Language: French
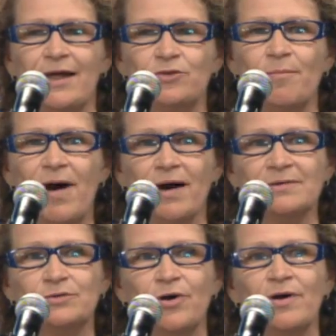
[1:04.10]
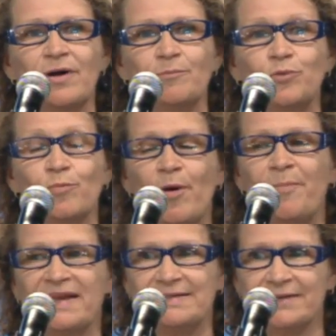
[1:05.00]
la demande pour me
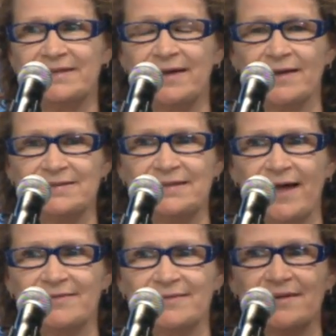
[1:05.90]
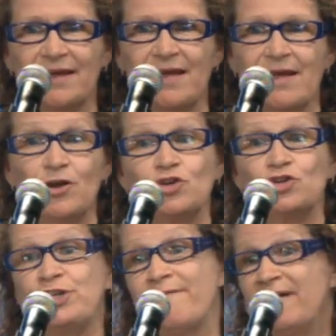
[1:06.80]
présenter candidate.
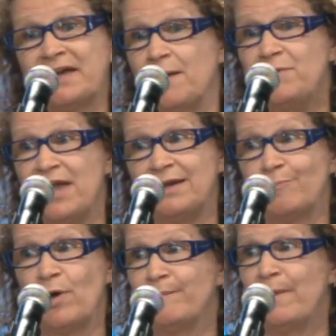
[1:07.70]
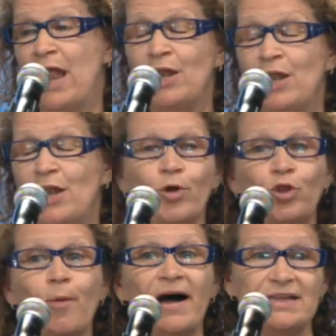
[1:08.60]
Je savais très bien qu'elle ne me
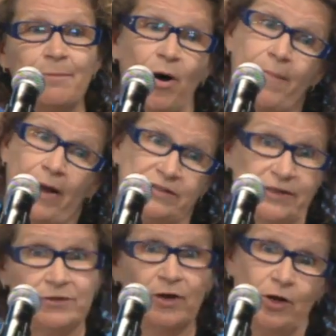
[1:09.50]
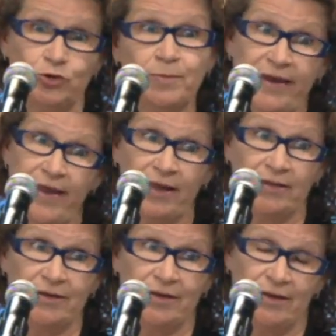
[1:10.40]
demandait pas ma recette de gâteau
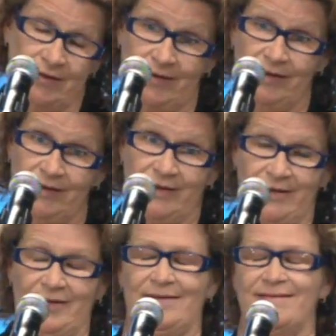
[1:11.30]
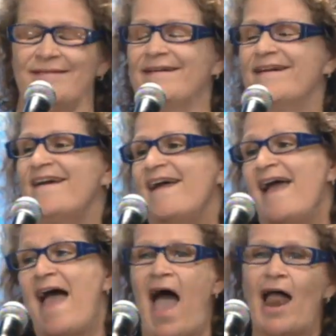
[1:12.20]
banane. Hein.
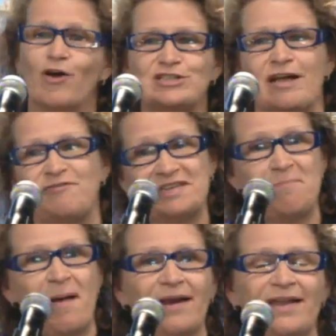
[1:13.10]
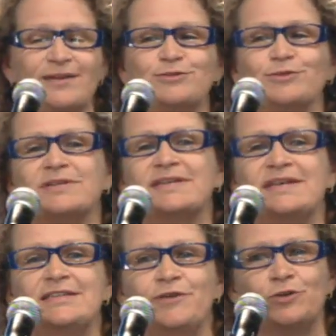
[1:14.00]
Alors, je la faisais parler sur
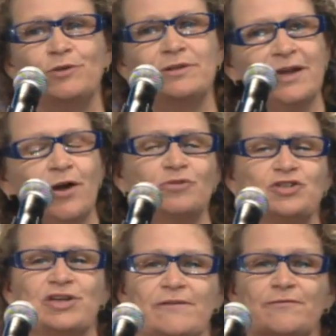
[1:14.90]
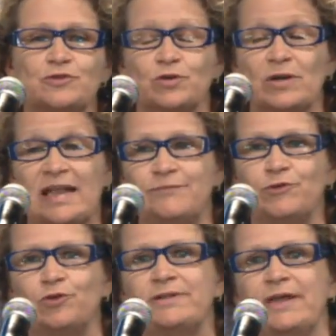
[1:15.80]
ses difficultés comme chef, sur la
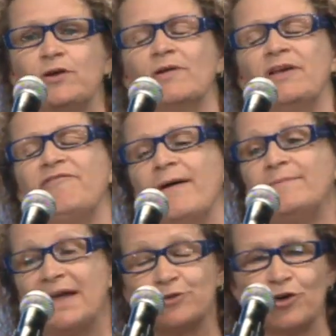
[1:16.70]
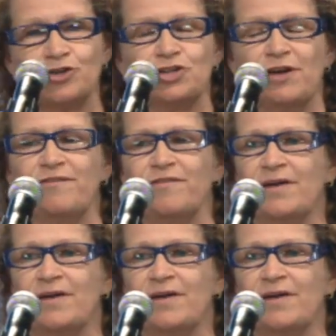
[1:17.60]
difficulté qu'ont les femmes d'être chef.